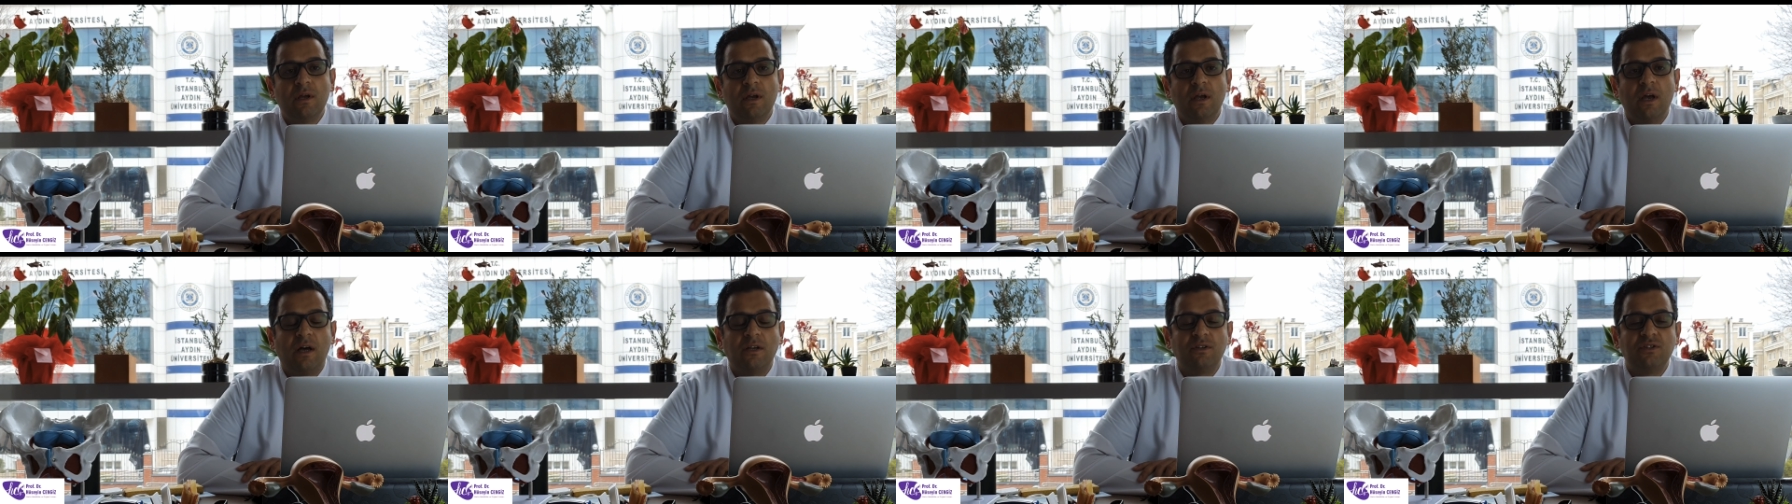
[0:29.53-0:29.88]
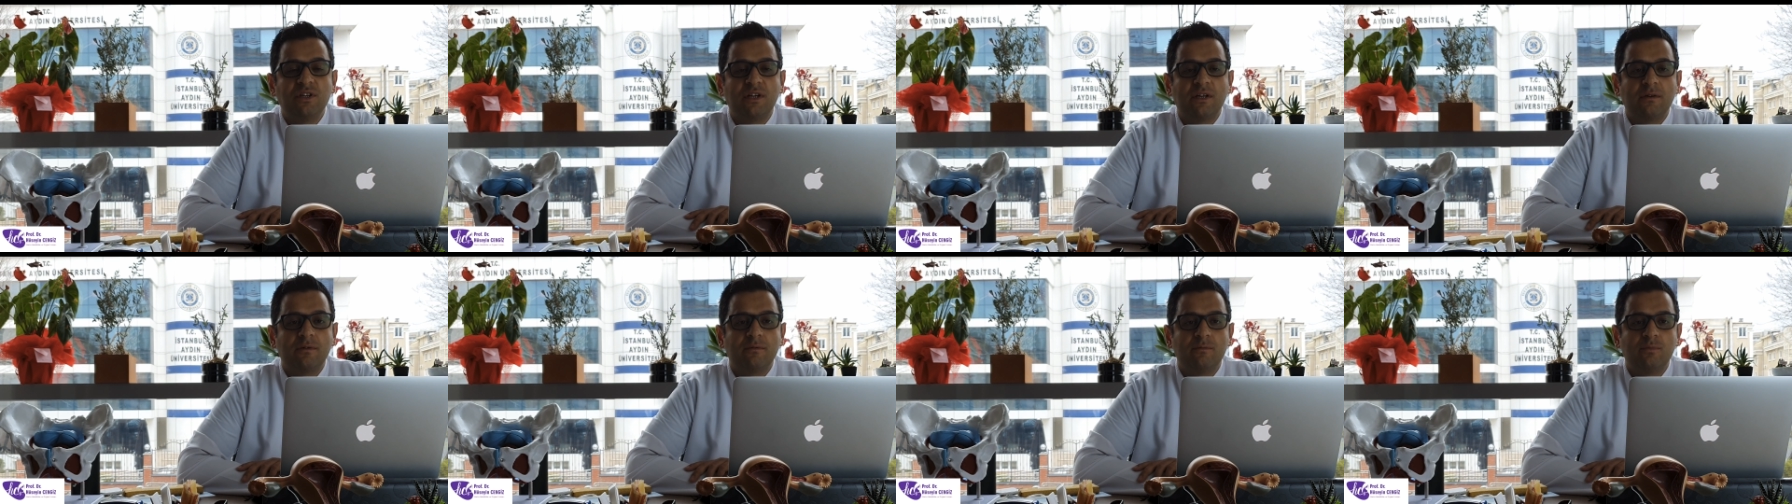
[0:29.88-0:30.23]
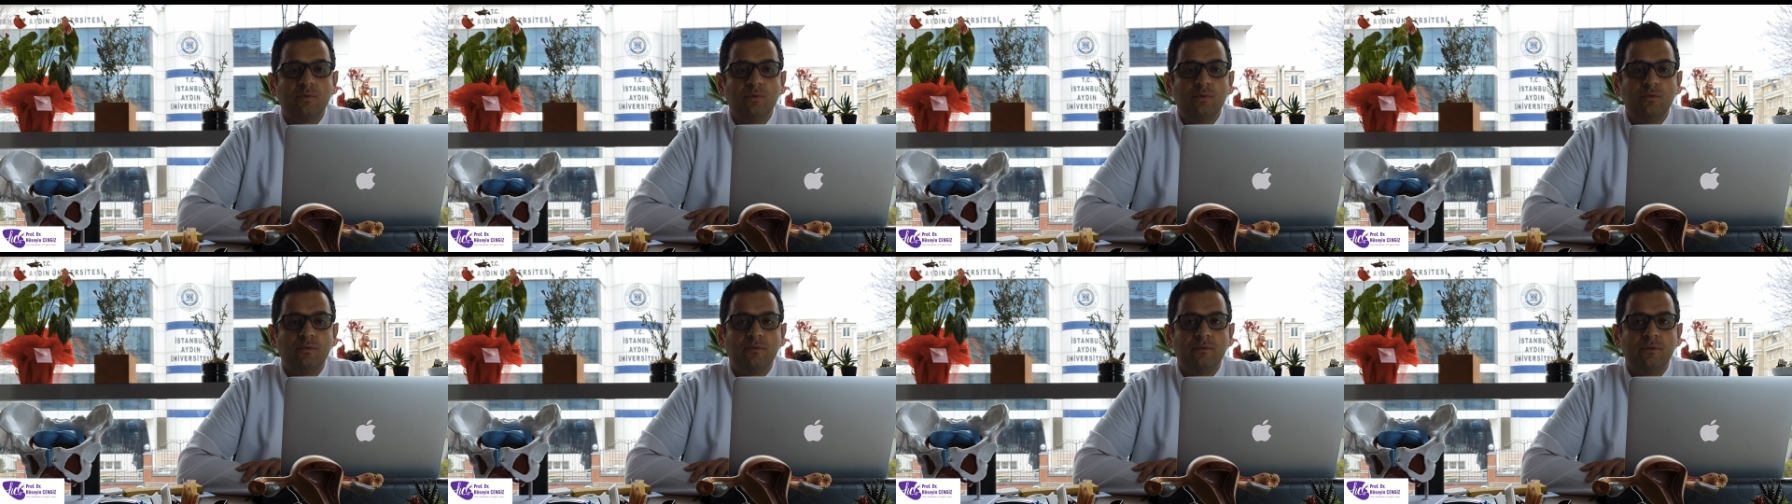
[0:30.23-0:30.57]
Ancak
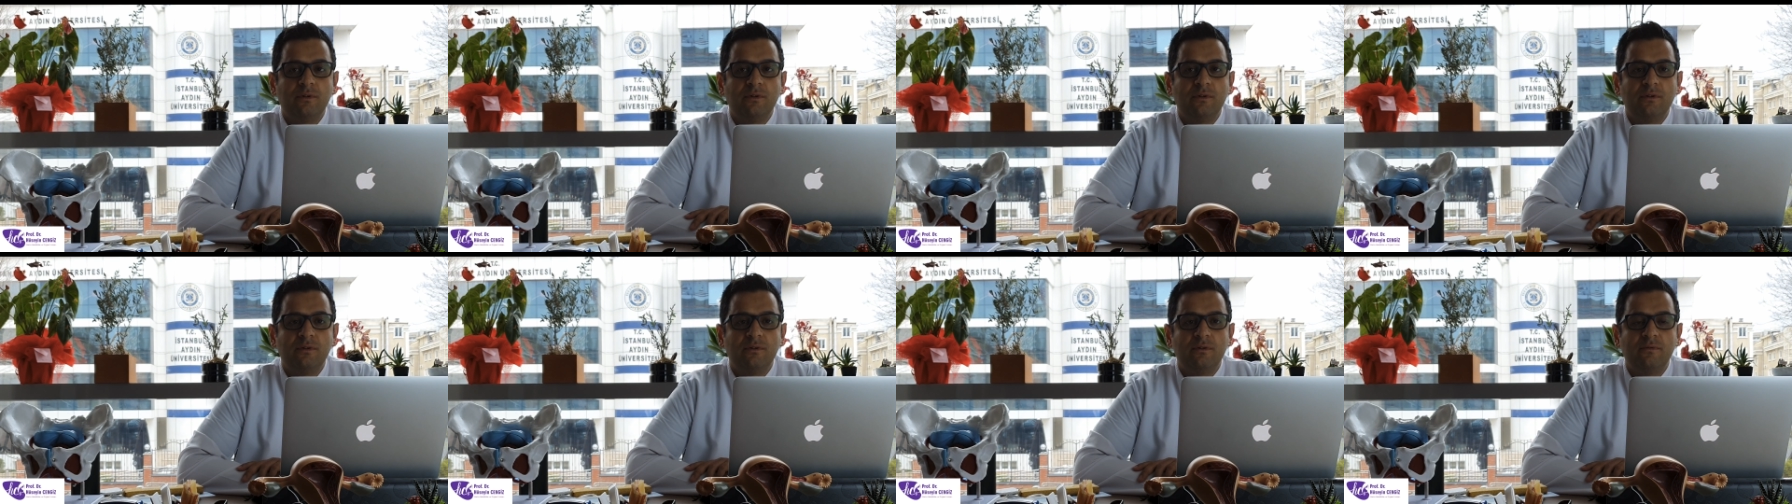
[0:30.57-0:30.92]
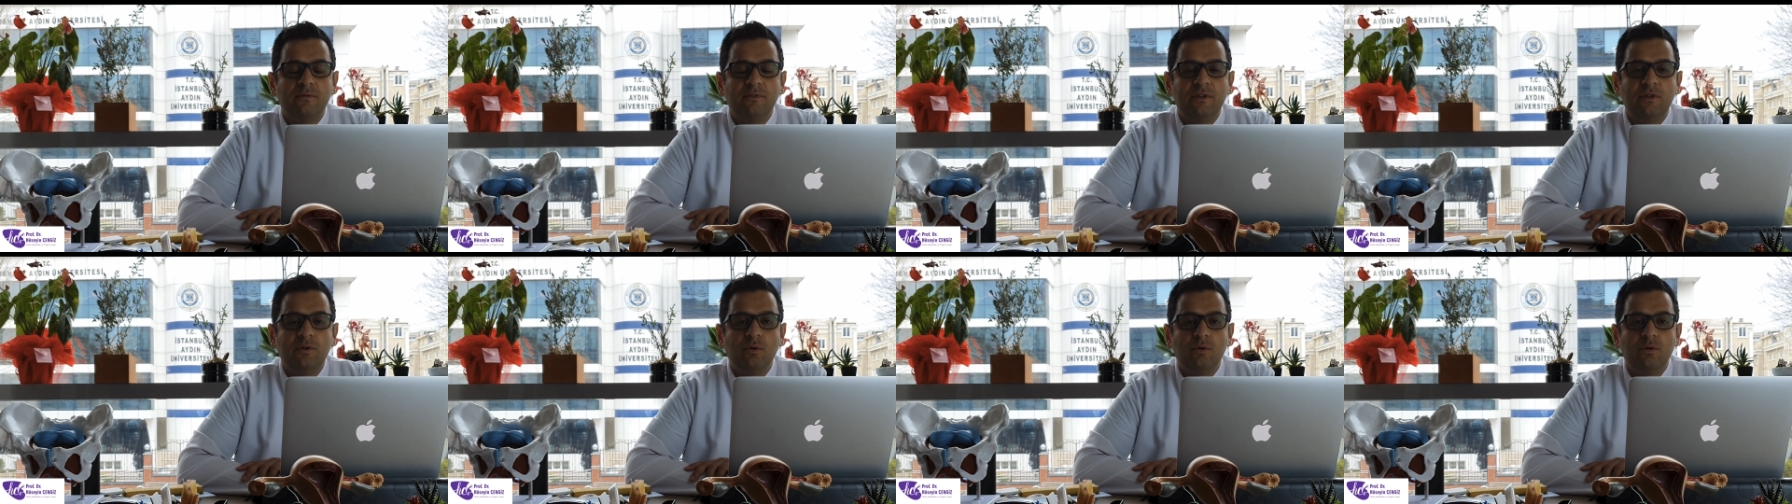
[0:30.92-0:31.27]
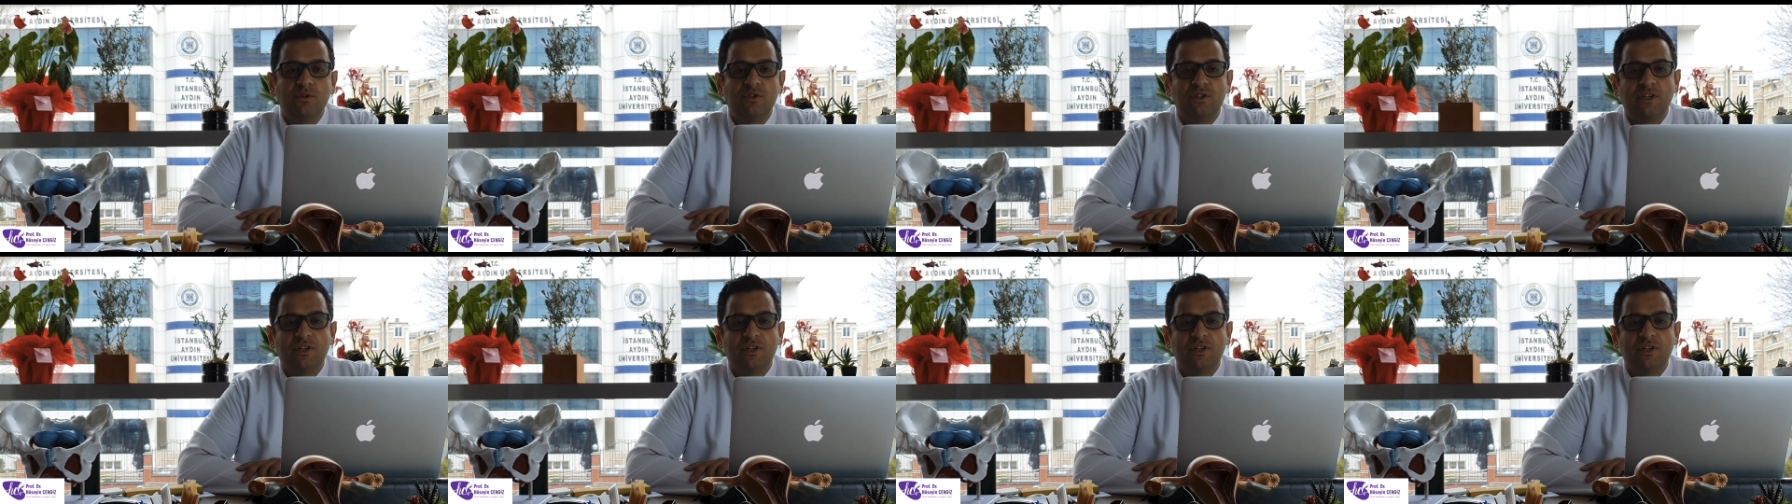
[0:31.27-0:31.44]
bu e, videoyu